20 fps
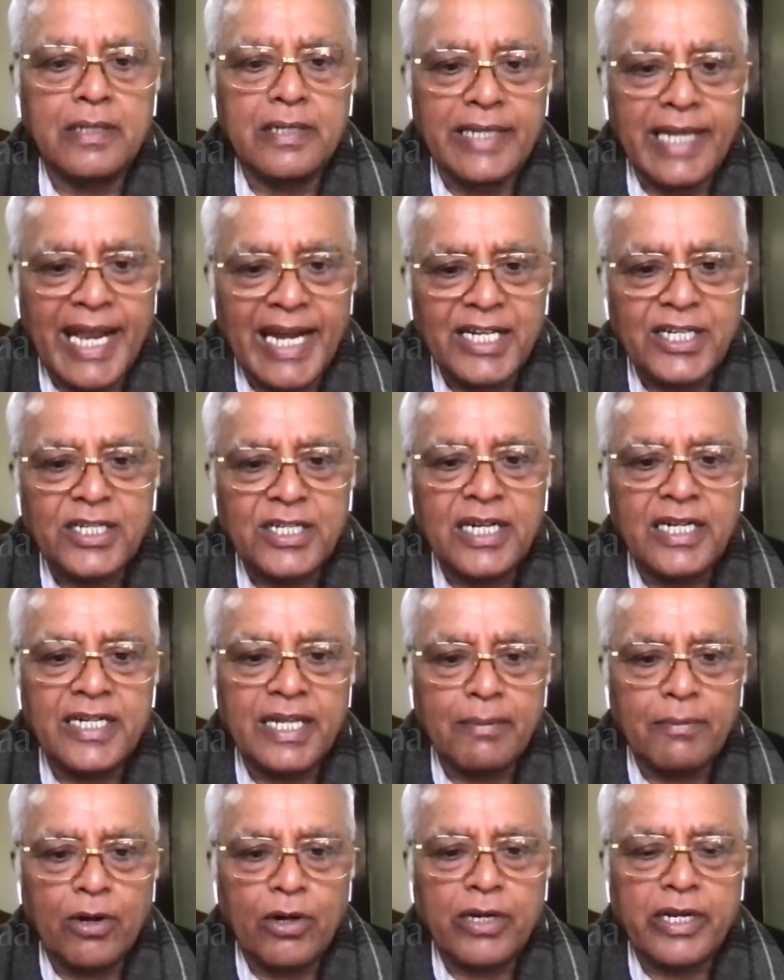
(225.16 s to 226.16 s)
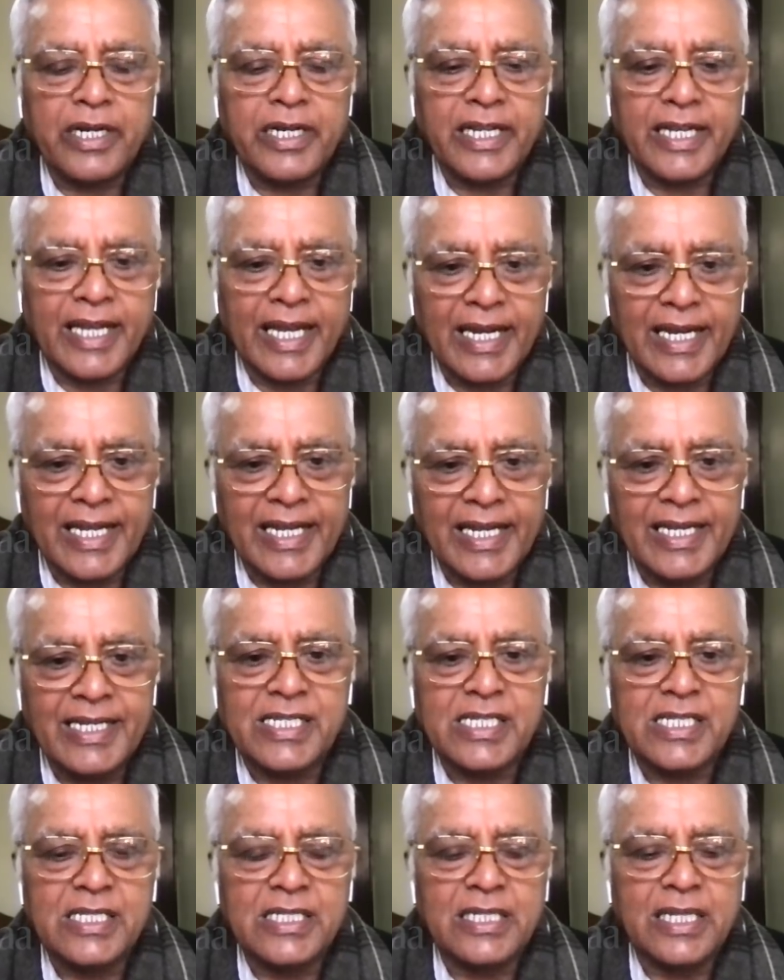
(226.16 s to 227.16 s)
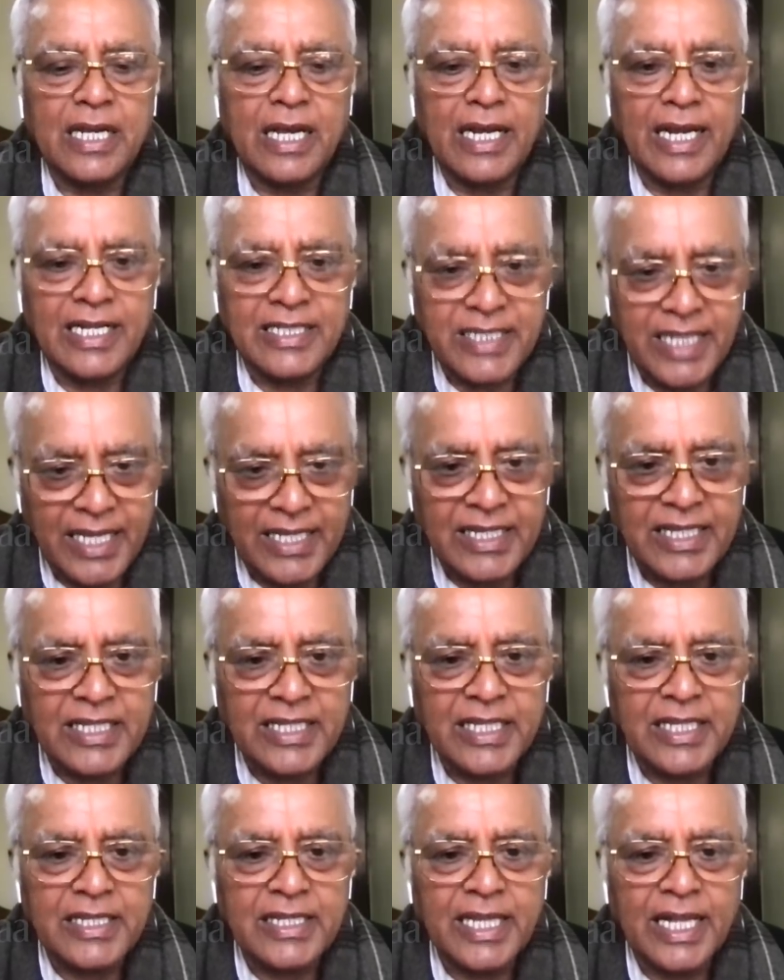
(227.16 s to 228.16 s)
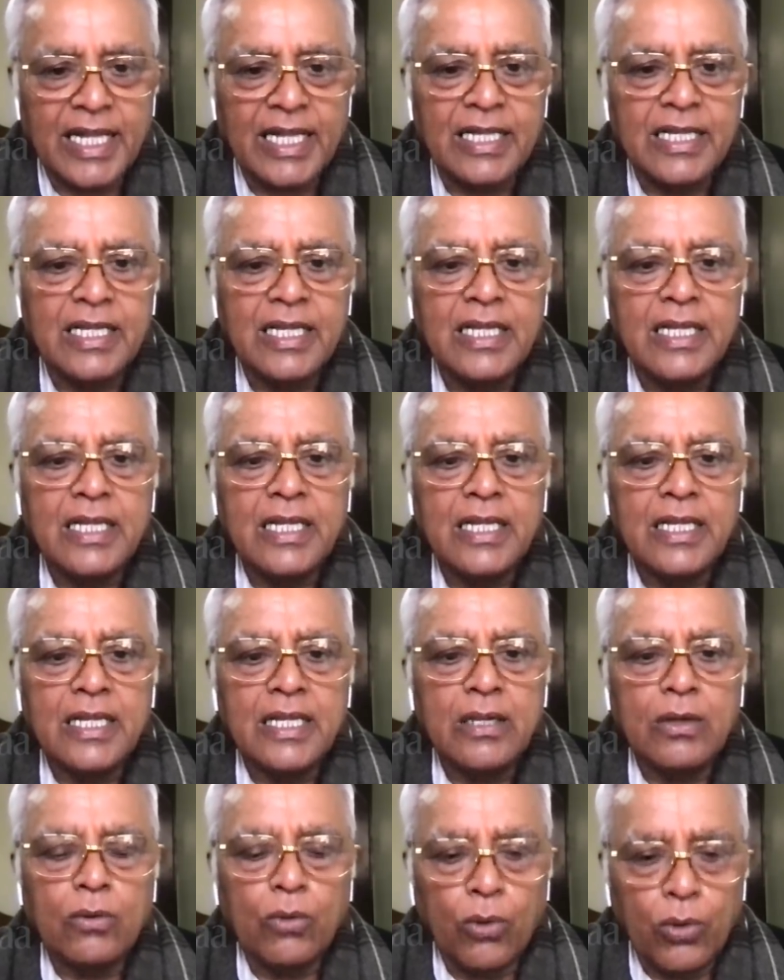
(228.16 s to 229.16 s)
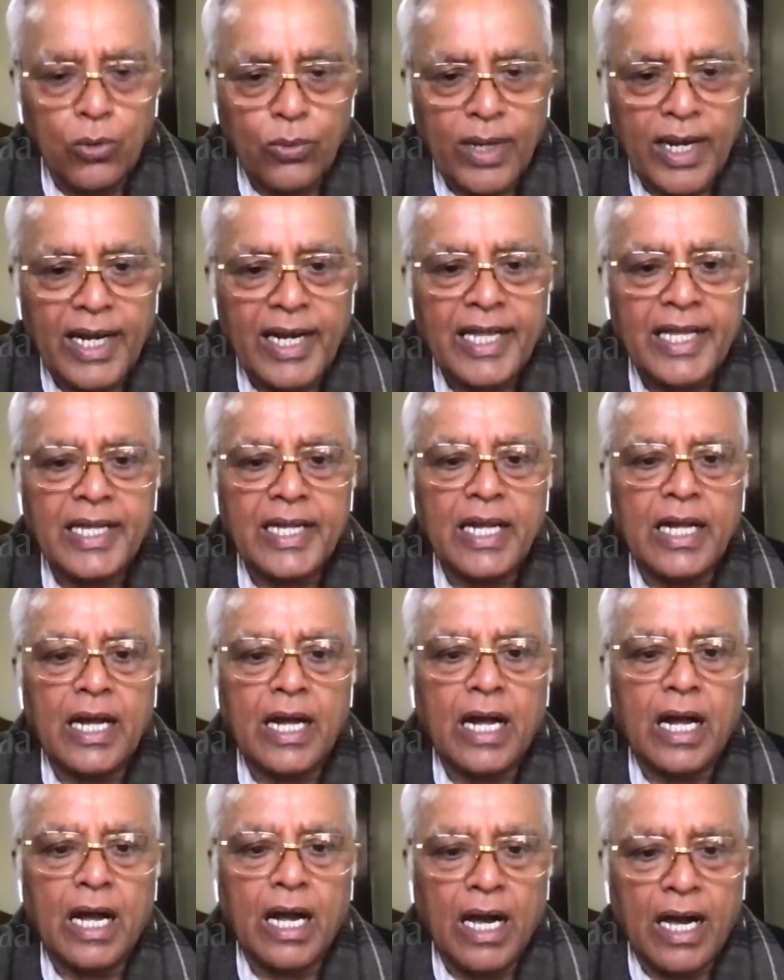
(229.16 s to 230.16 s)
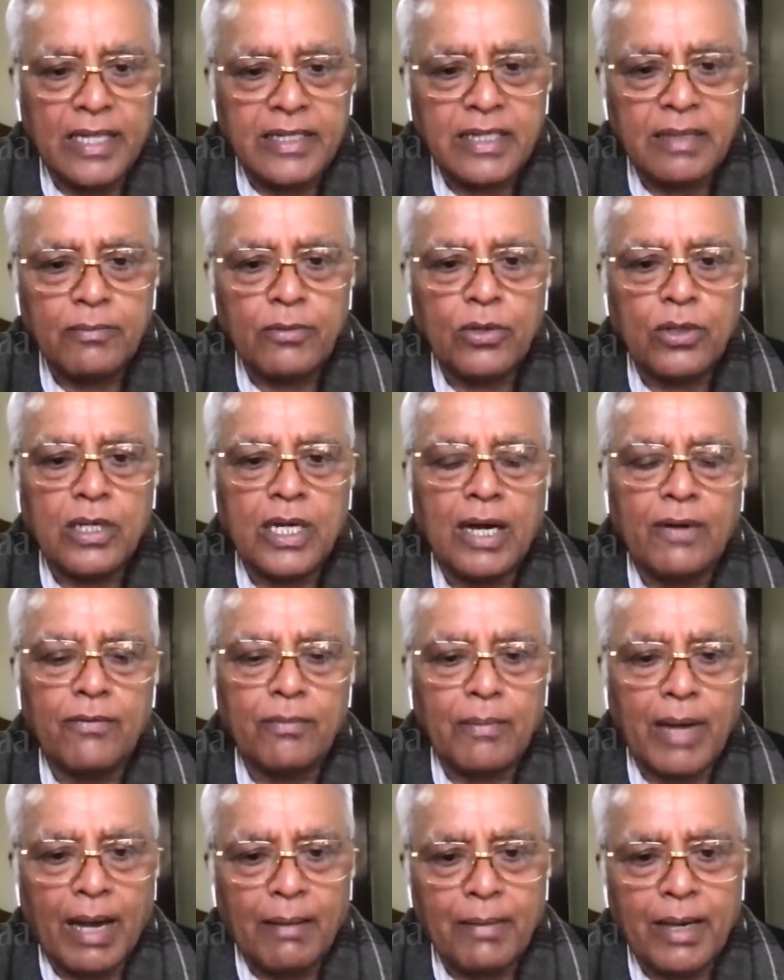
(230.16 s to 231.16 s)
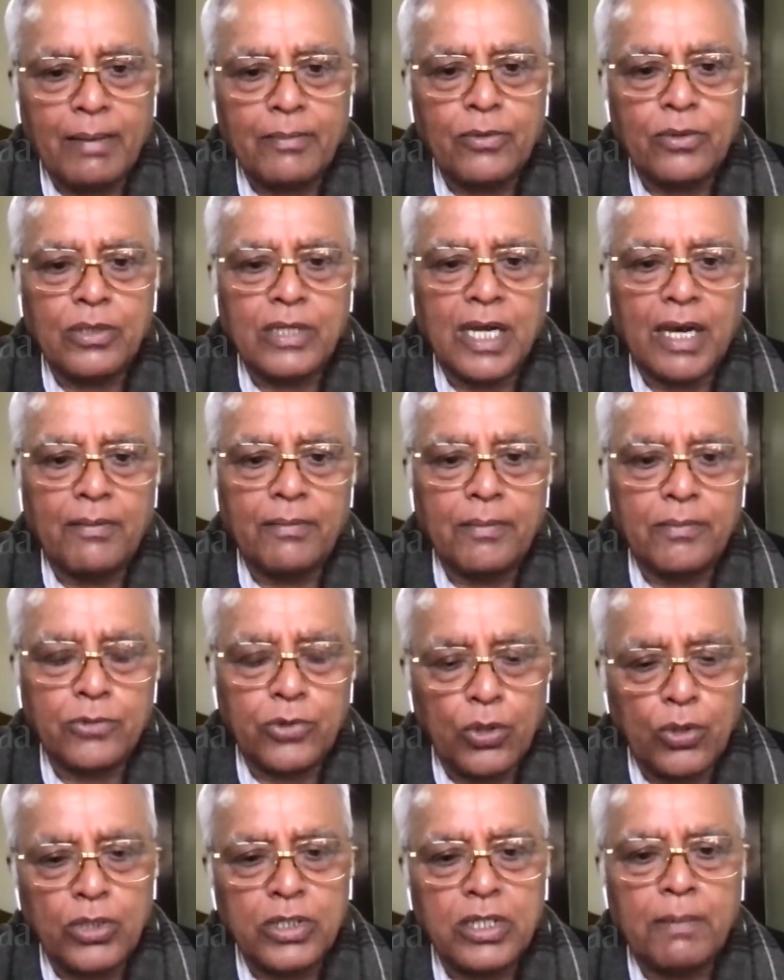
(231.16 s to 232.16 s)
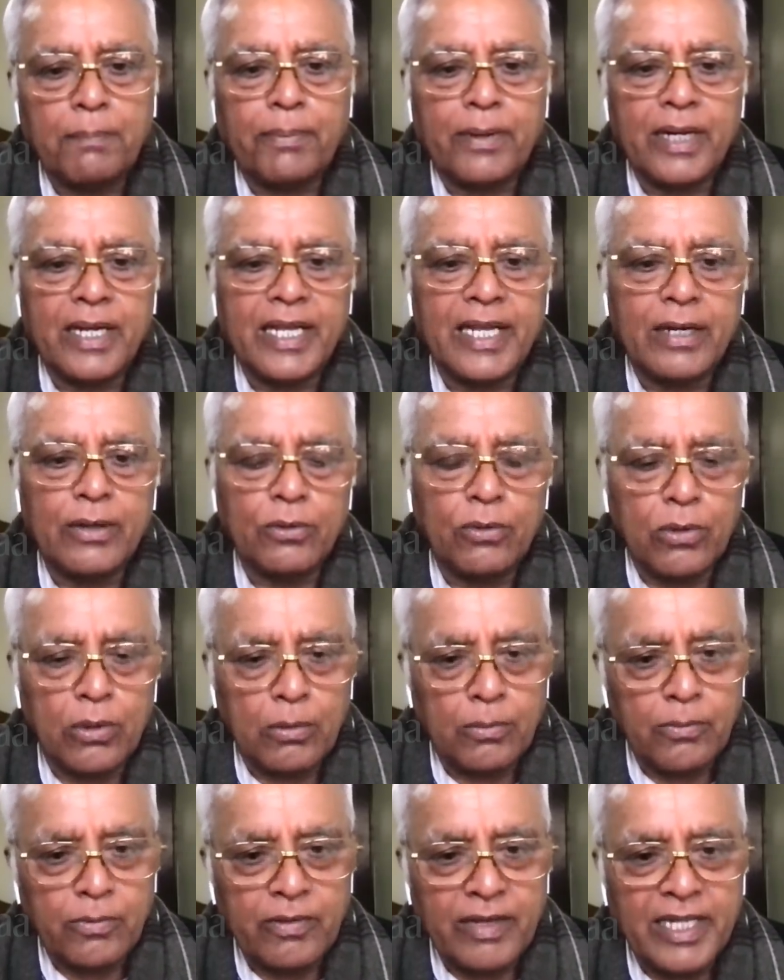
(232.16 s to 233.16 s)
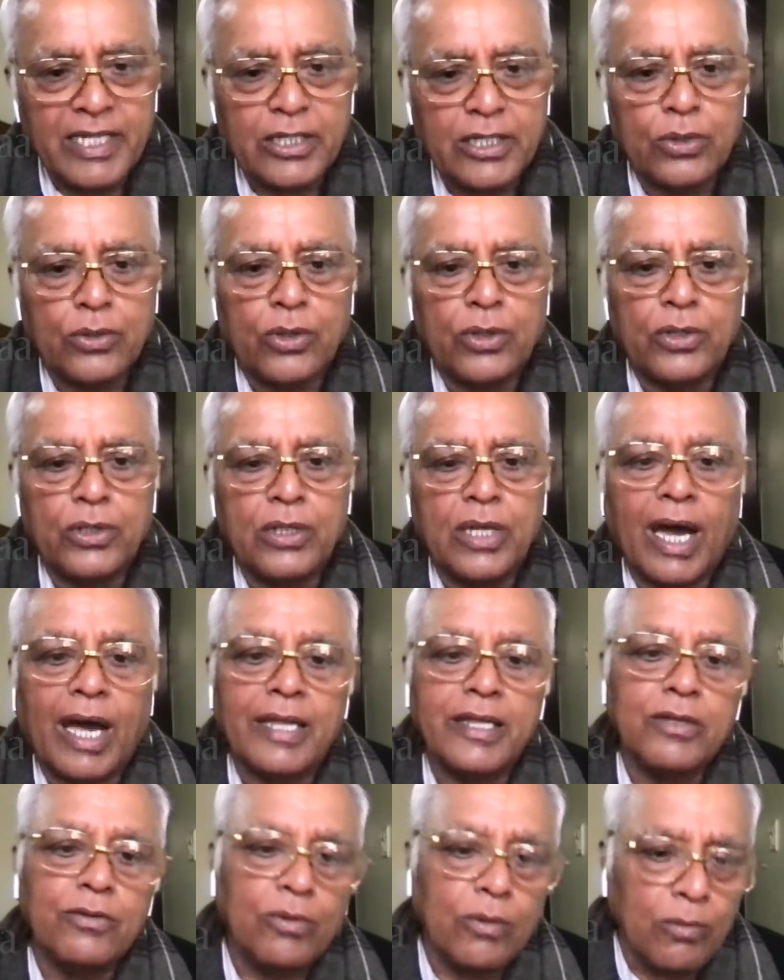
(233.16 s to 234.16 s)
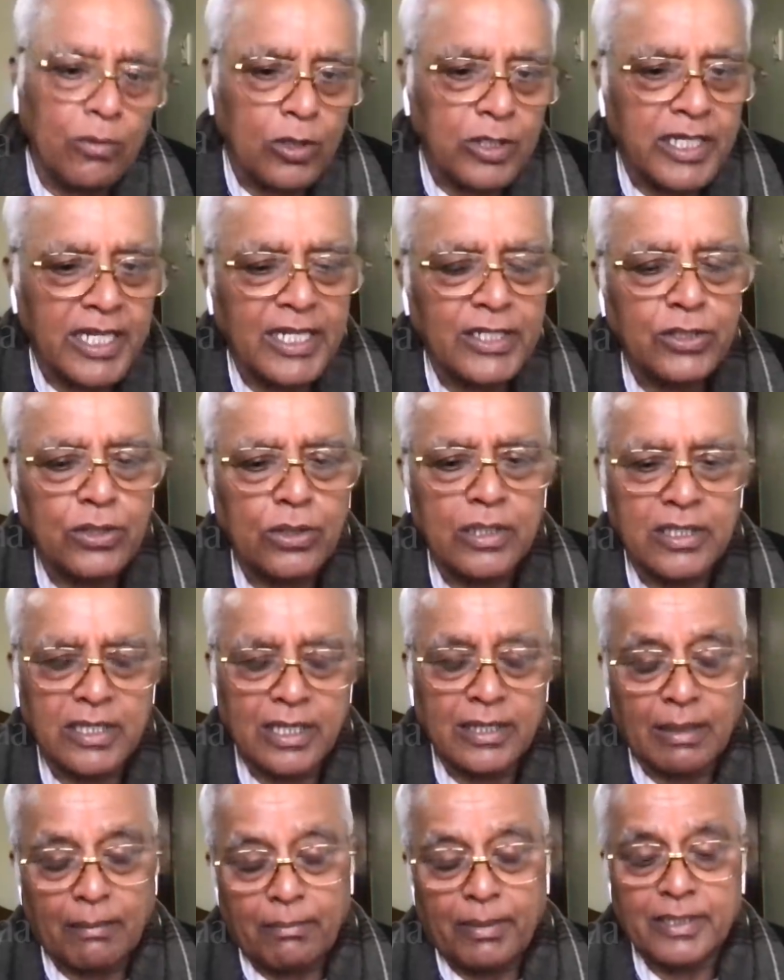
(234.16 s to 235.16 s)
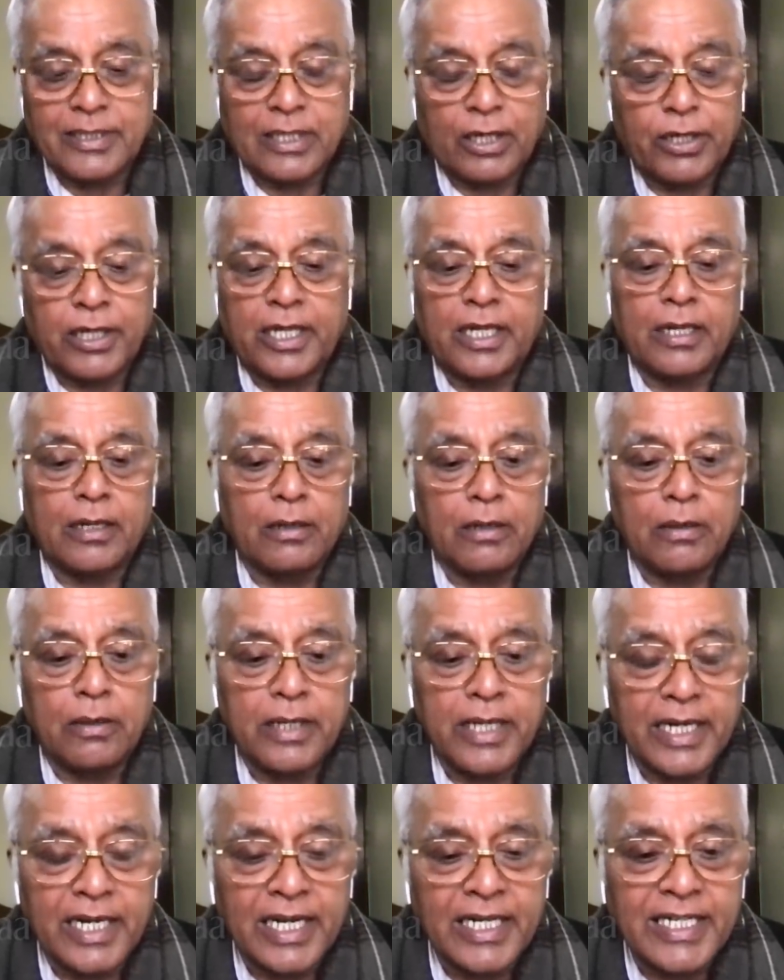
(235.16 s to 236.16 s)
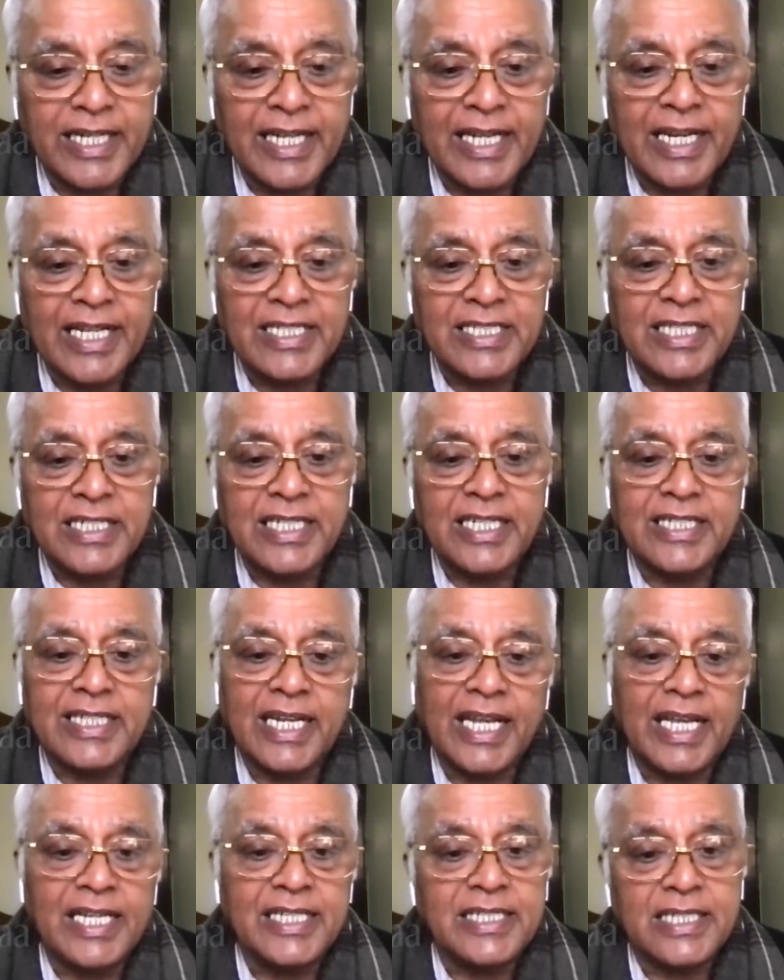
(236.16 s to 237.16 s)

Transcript: நேஷனல் டெமோக்ராட்டிக் அலையன்ஸ்ல சேர்ந்ததுன்னா ஒருவேளை அதிமுகவும் அமமுகவும் தொகுதி பங்கீடு வைத்து கொண்டு அதுவும் உதய நம்ம சாரி இரட்டை இலை சின்னத்திலே